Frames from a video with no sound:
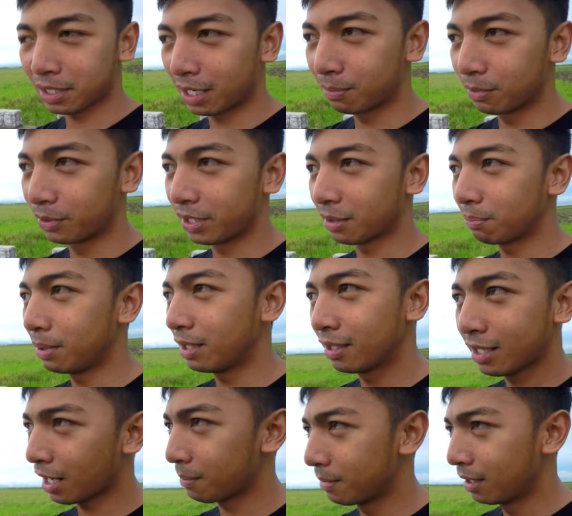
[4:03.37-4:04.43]
carb o ng big
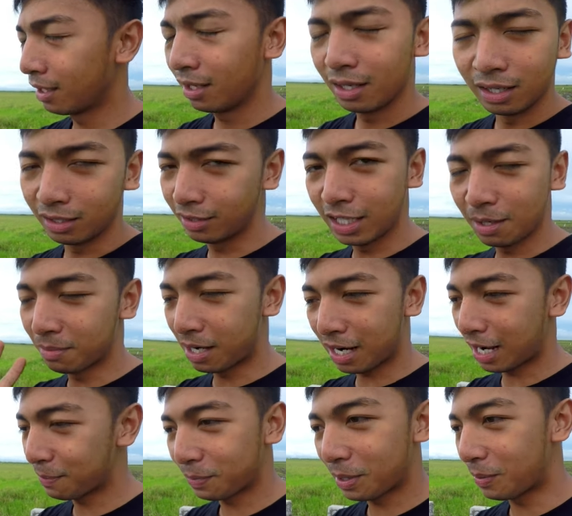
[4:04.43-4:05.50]
carb. Hindi
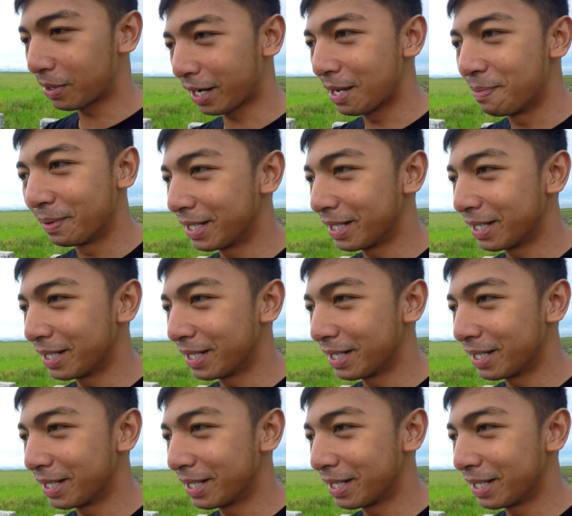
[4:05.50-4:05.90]
mga kapwa, huwag kayong